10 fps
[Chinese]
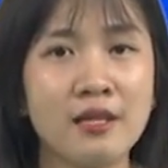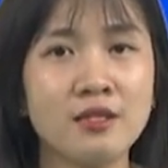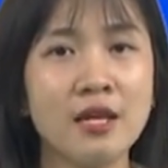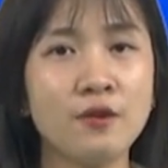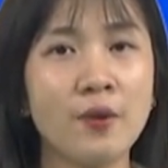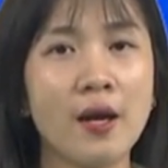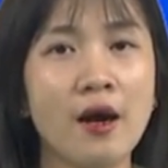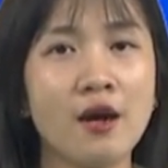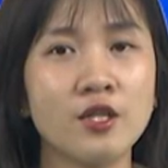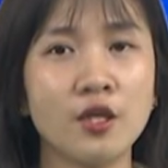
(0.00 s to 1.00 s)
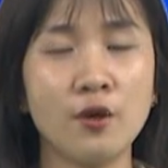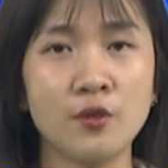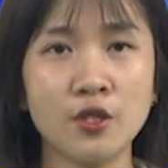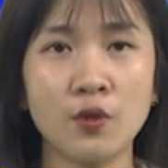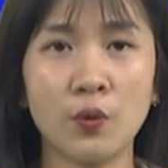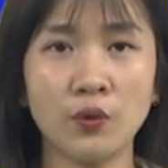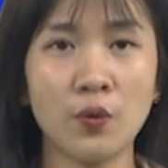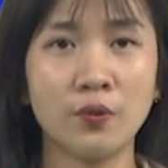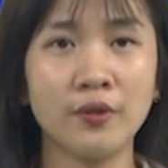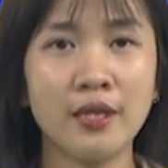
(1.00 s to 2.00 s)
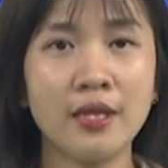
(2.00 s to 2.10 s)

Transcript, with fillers: 三月二十六日活动，